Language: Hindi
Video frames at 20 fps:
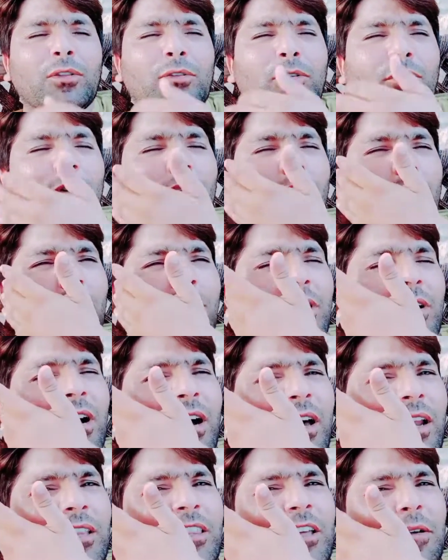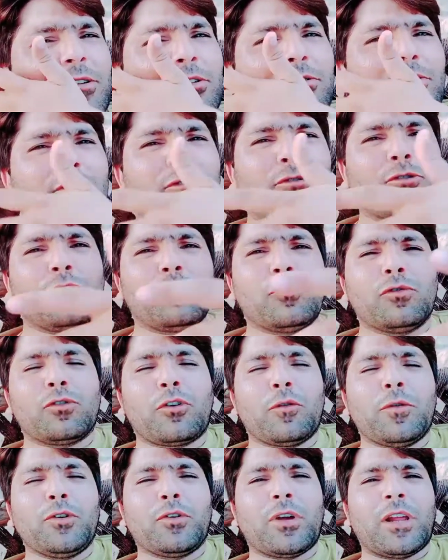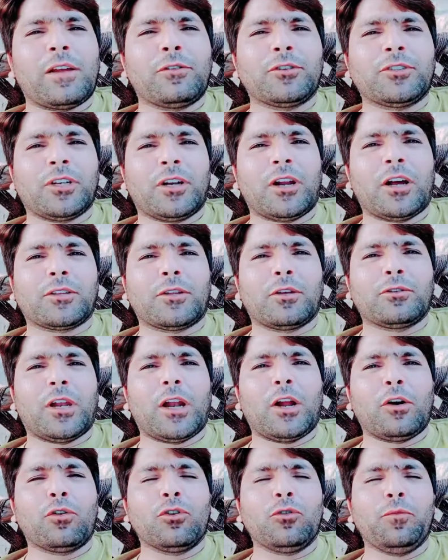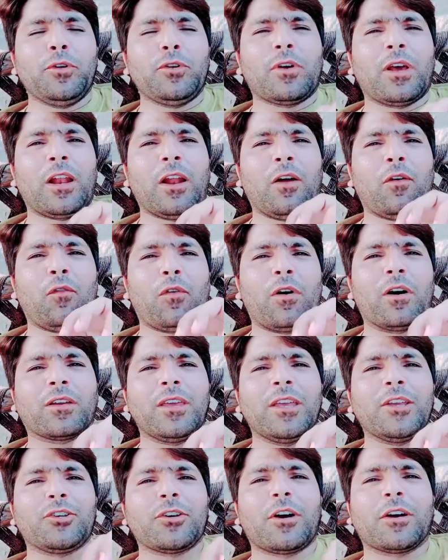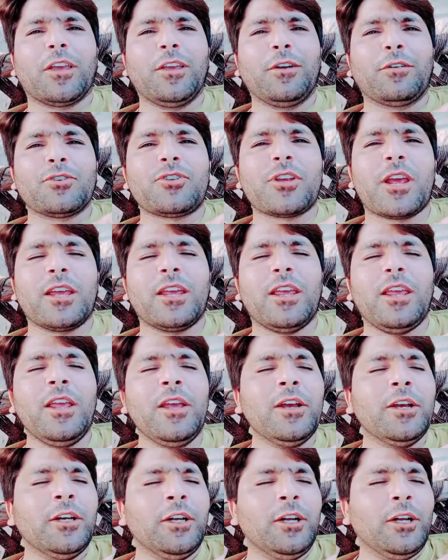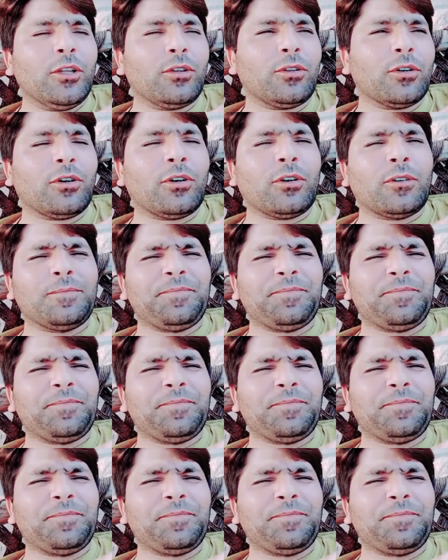तो गाड़ी था मैं चलो उसको उनको भी जो है ना वो चढ़ाता हूँ ज़रा ख़ुद भी जो है ना वॉकिंग शॉकिंग हो जाएगी तो